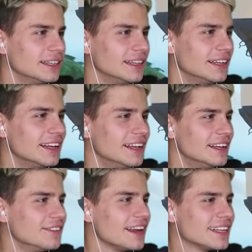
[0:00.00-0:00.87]

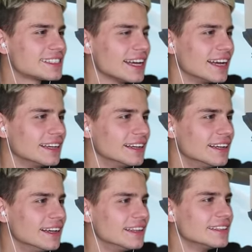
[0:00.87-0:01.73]
Cztery. Wracaj!
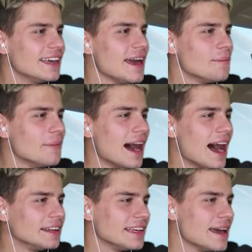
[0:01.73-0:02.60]
Pięć, nie
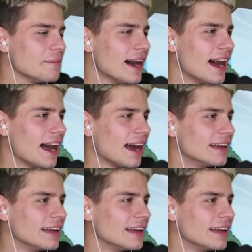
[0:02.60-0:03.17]
ma, nie, nie ma!